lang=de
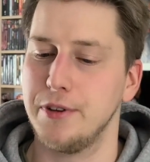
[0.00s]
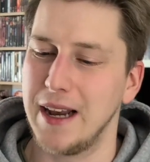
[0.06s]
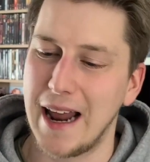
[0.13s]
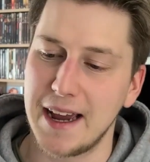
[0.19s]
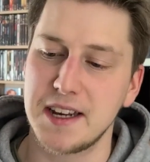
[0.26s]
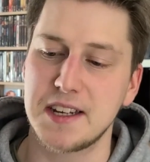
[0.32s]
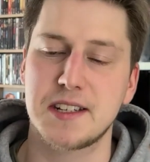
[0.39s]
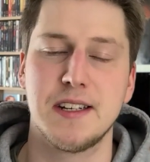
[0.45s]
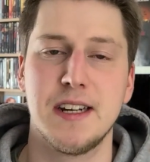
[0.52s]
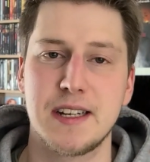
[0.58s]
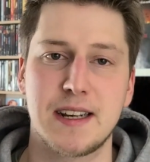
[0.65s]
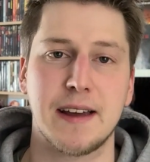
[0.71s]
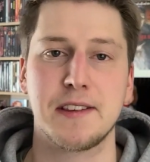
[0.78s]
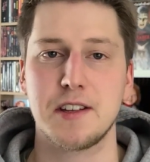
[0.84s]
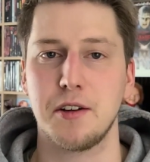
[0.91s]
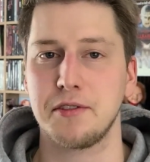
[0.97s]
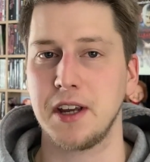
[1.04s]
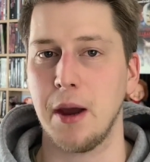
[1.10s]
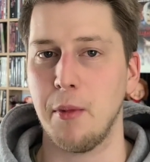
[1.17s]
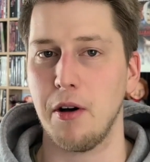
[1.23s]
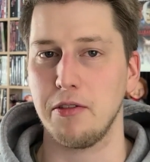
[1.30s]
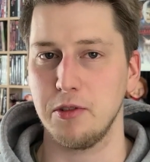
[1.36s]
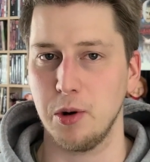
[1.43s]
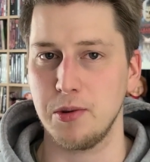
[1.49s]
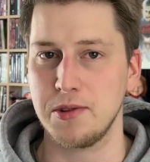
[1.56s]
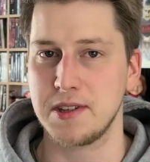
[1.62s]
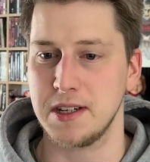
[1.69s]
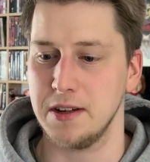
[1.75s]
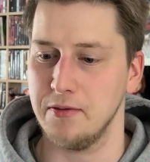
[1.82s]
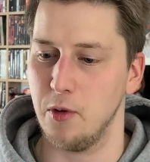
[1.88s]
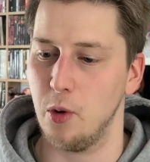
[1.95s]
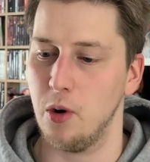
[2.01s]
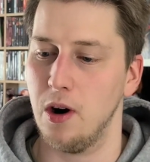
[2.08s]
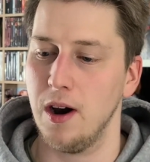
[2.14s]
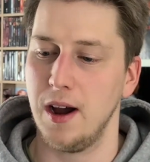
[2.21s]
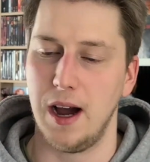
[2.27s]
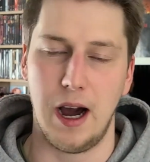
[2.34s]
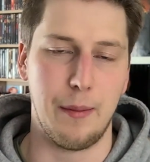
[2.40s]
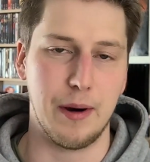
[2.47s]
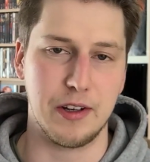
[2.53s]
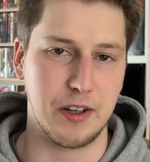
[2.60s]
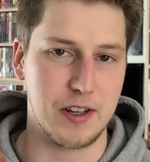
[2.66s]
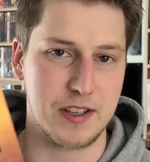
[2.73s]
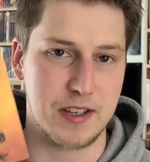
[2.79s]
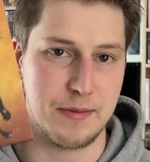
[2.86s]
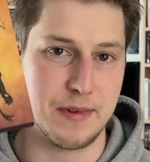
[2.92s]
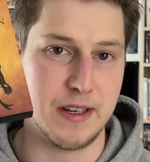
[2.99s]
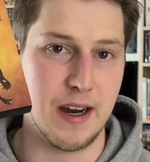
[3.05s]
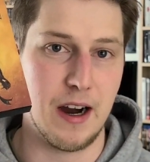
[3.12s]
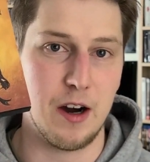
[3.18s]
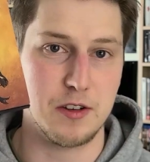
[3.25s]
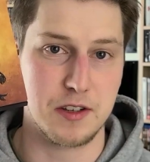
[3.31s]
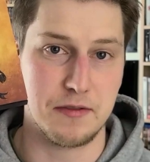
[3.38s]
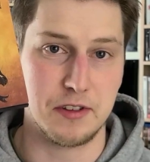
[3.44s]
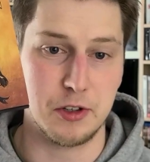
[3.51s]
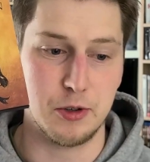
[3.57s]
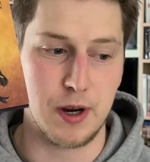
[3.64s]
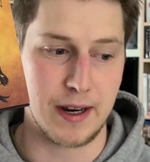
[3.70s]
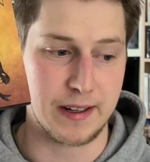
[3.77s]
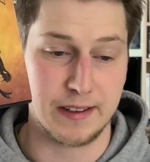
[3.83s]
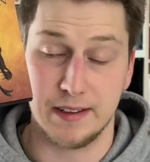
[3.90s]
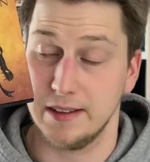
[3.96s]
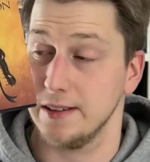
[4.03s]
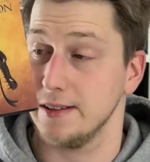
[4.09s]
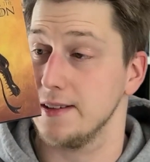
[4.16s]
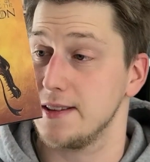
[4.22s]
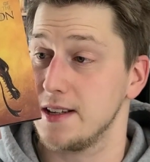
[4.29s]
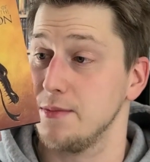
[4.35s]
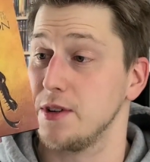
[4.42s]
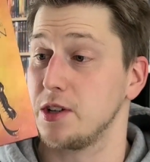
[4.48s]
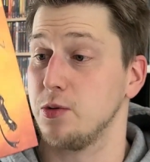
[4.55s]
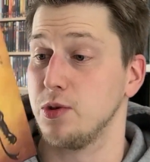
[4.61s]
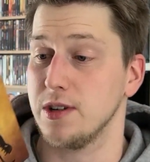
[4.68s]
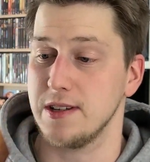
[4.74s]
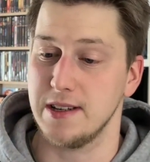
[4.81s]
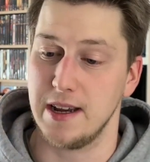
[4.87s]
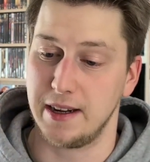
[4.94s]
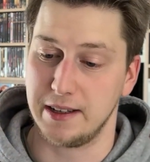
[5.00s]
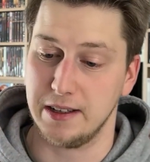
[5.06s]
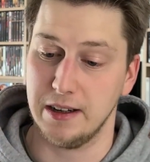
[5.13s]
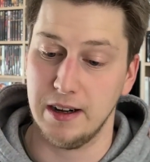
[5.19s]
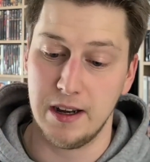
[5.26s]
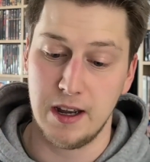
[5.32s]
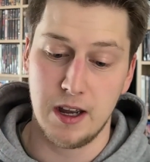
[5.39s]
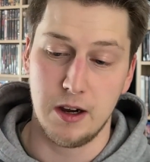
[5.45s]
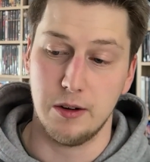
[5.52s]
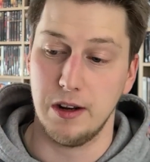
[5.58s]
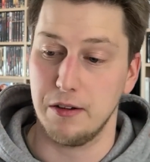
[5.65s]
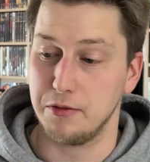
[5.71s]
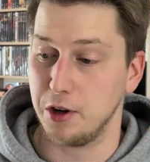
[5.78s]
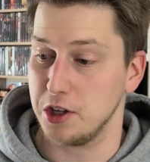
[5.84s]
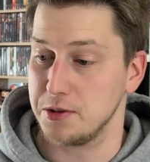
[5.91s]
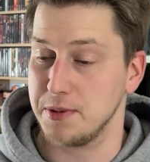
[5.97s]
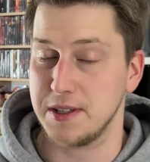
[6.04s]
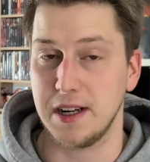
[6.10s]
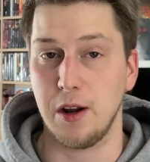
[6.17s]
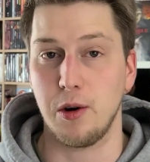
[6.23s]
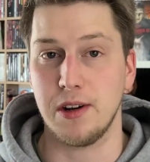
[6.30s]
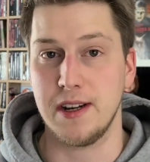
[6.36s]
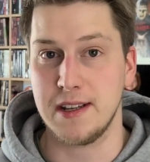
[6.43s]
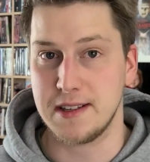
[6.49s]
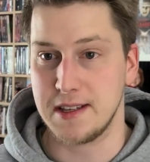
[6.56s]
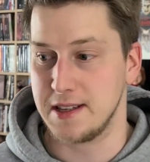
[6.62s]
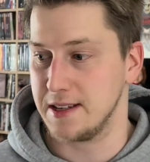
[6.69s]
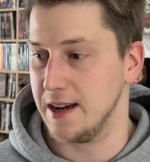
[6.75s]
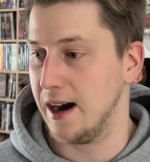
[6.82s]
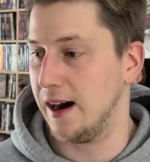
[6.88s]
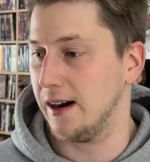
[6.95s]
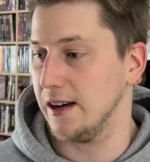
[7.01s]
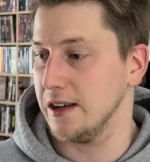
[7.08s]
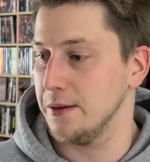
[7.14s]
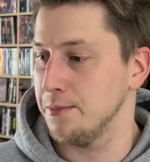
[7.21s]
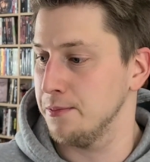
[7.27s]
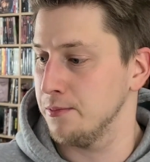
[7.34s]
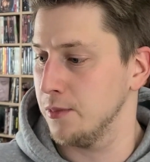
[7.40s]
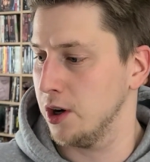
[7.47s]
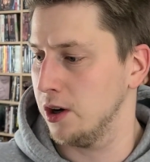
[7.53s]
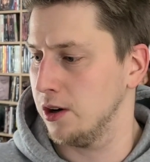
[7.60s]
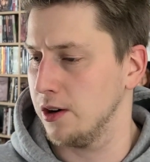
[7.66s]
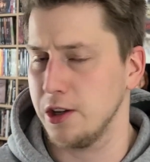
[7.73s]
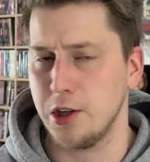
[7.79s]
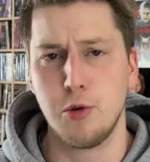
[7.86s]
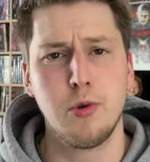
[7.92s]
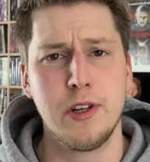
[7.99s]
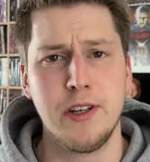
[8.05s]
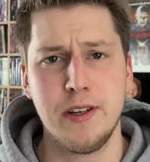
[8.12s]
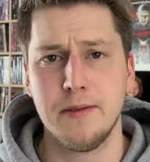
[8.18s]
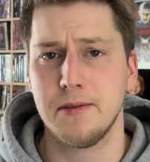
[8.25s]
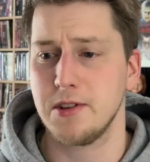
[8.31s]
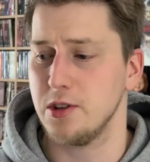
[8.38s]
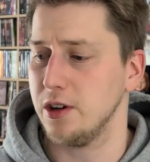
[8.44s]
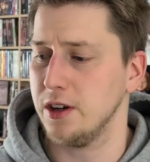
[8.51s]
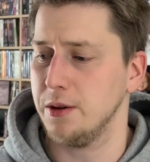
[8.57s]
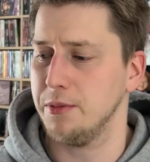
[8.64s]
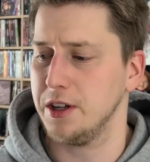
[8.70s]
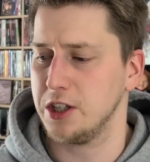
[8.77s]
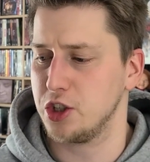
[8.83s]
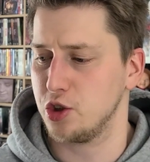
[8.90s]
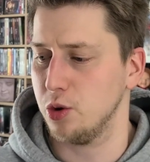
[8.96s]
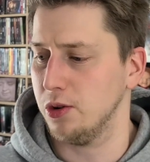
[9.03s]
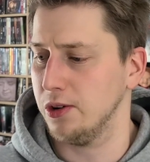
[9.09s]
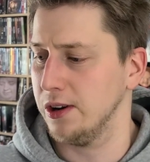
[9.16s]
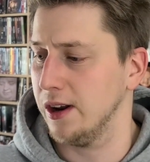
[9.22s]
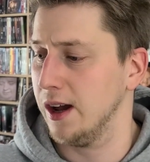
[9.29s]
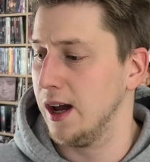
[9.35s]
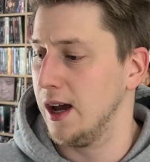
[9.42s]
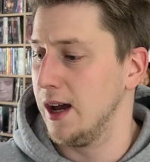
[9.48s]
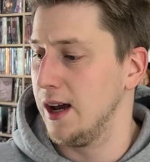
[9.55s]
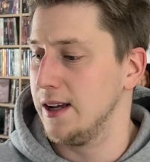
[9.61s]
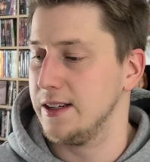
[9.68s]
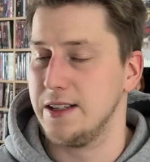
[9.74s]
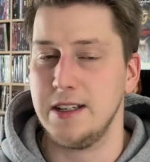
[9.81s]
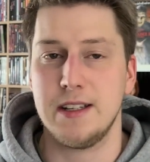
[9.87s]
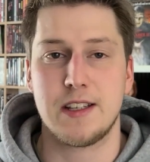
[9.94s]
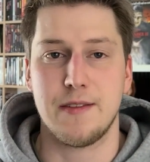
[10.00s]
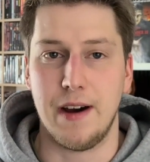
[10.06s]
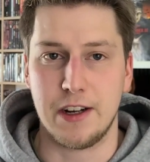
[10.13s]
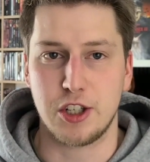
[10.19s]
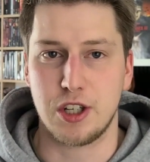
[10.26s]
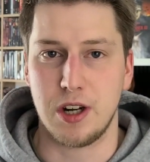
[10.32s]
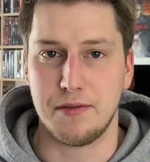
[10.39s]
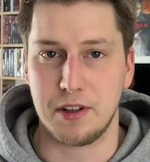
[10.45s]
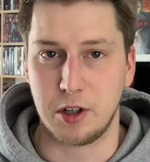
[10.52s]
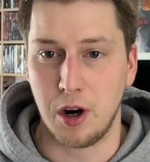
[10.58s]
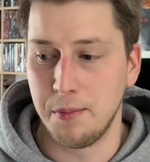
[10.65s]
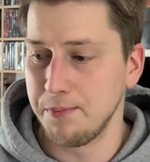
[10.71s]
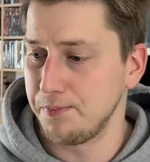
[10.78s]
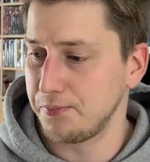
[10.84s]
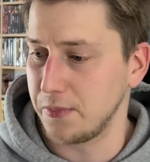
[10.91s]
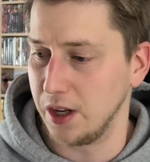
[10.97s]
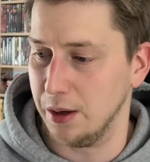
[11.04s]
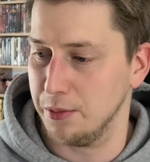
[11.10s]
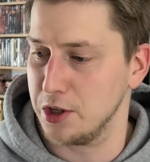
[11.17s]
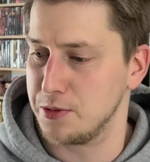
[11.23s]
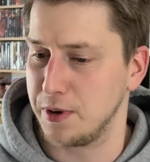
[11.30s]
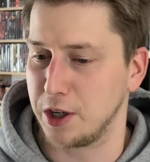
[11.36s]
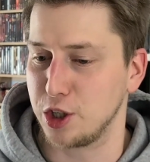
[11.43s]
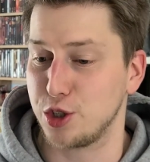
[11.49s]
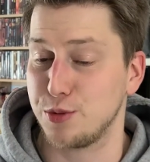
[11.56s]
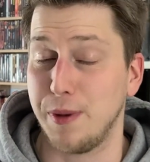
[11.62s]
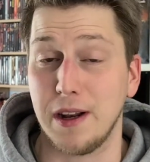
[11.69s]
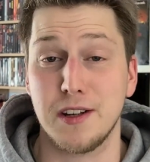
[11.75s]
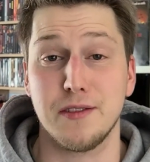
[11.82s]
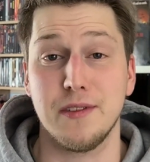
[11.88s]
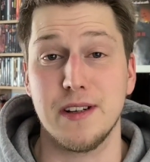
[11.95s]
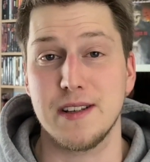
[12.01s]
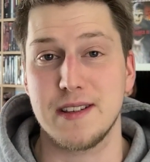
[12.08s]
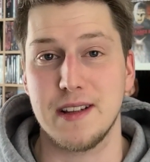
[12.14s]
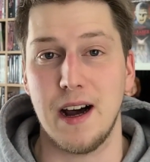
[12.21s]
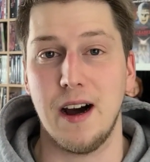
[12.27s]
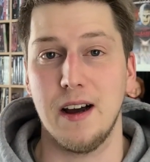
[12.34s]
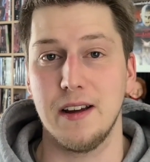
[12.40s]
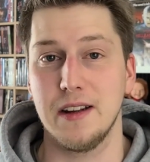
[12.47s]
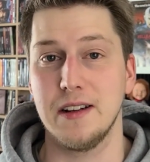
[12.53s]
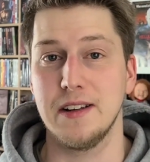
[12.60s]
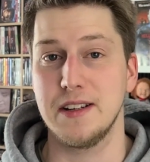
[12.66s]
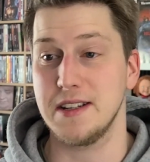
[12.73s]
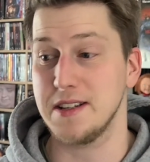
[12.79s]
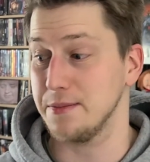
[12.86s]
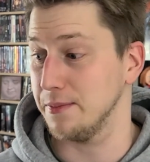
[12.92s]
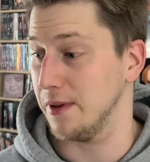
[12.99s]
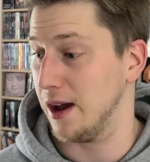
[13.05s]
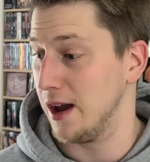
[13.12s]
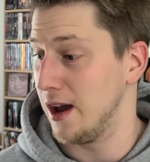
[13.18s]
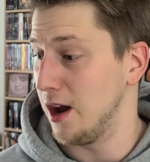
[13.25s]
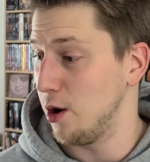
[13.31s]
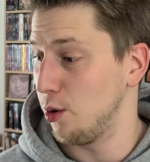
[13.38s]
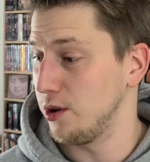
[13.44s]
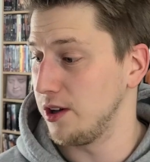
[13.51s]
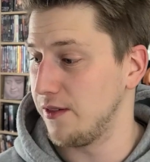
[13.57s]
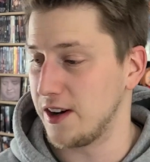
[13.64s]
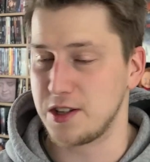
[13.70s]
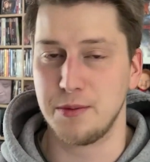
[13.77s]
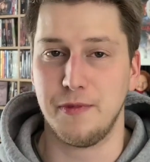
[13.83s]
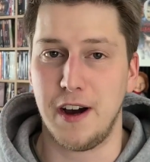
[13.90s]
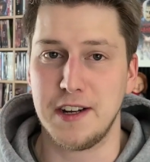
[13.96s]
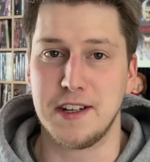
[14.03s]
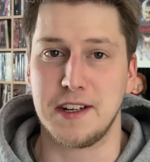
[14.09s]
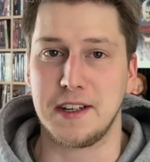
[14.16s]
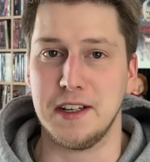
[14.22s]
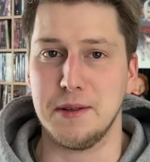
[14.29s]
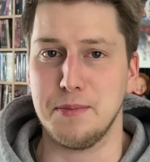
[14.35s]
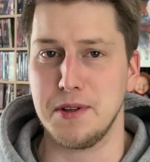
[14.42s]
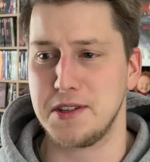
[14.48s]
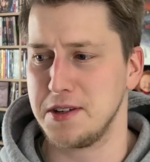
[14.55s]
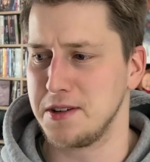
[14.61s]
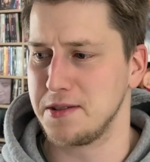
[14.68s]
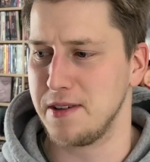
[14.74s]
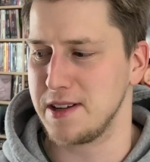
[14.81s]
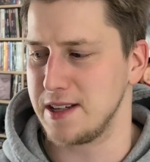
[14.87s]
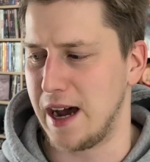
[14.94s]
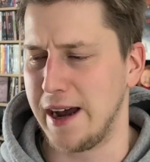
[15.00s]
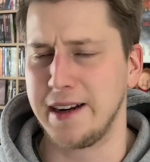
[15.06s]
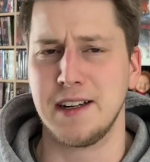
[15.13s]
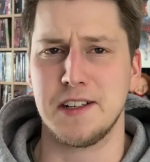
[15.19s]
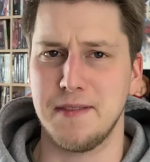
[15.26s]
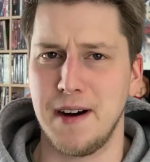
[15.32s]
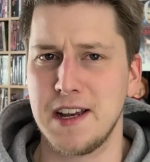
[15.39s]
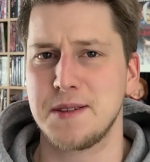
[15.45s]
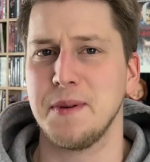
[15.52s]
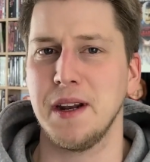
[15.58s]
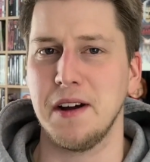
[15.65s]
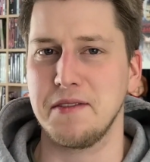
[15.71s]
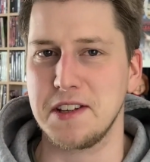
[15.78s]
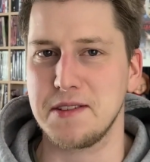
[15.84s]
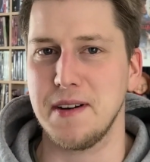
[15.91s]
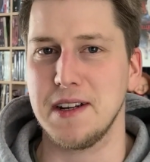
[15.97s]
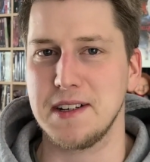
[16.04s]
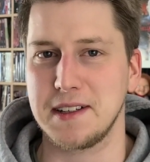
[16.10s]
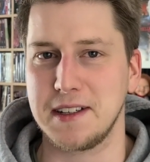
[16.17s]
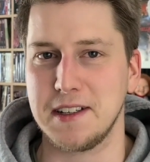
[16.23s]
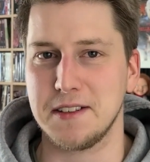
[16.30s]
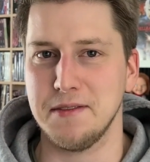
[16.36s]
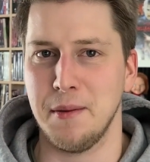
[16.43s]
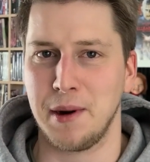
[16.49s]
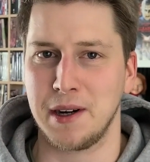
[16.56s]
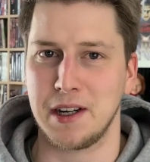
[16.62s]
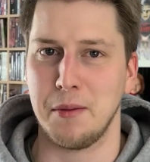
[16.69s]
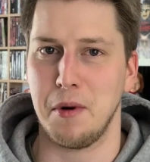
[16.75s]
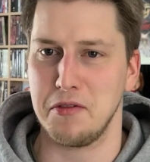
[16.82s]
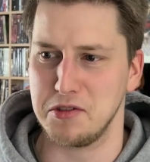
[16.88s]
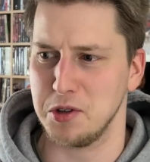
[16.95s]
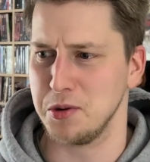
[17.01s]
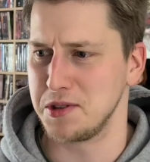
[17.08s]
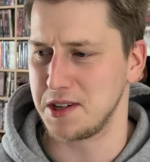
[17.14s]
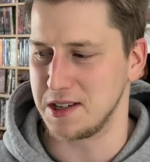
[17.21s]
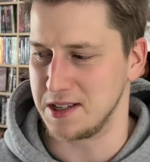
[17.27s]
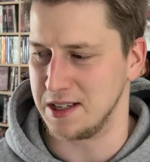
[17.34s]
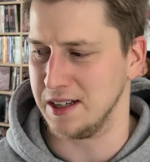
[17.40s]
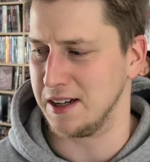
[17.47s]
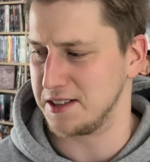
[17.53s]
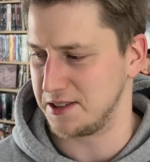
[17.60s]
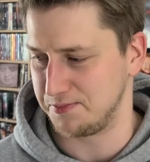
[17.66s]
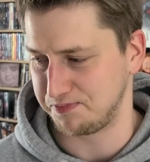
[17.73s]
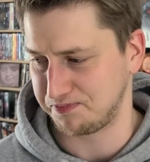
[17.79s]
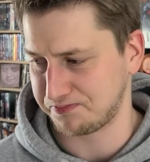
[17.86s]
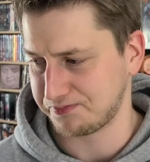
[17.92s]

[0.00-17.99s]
Vielleicht nicht ganz auf Game of Thrones Niveau, aber trotzdem hier House of the Dragon eine ziemlich gute Serie. Und da freue ich mich dann auch nächstes Jahr im äh, Juni soll nämlich schon die zweite Staffel kommen. Dann bin ich mal gespannt, wie es da in diesem Universum weitergeht. Beziehungsweise eigentlich weiß man ja, wie es weitergeht, wenn man Game of Thrones gesehen hat.